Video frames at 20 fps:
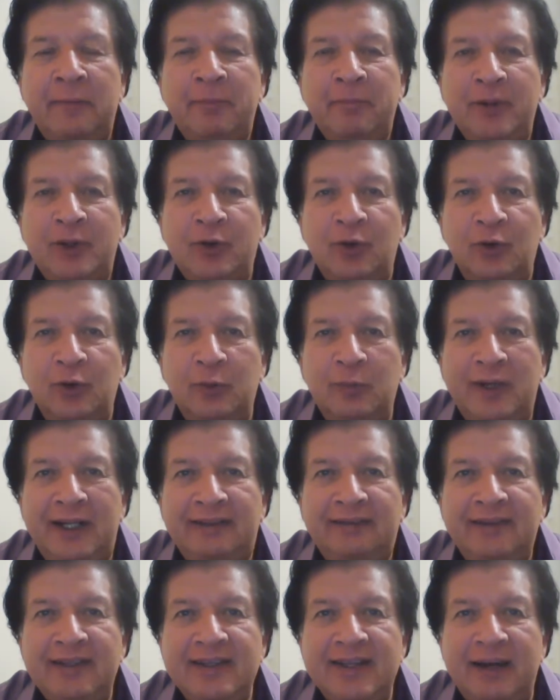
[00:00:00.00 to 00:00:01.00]
mi
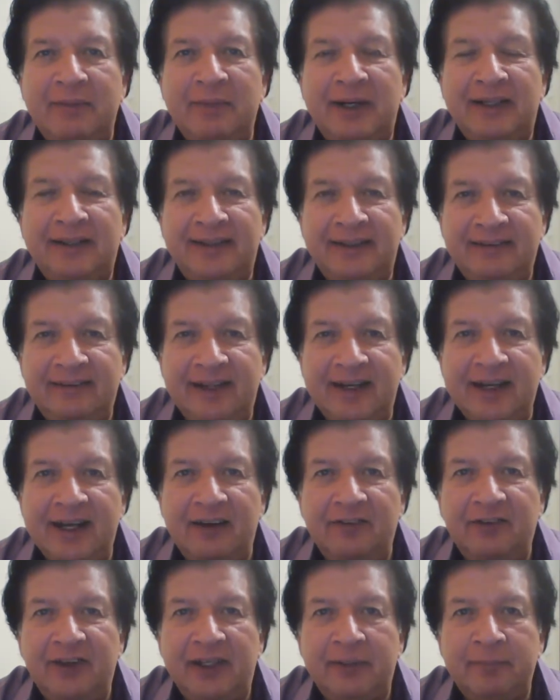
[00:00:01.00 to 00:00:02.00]
columna se llama Desde el
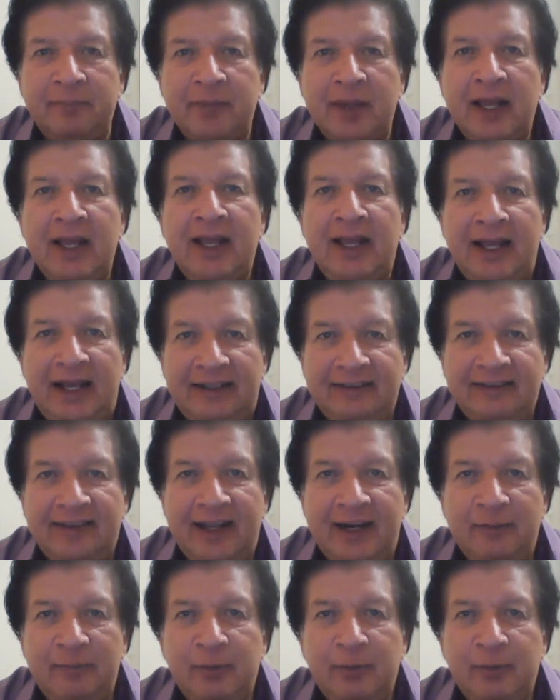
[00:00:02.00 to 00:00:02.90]
Café. Hasta la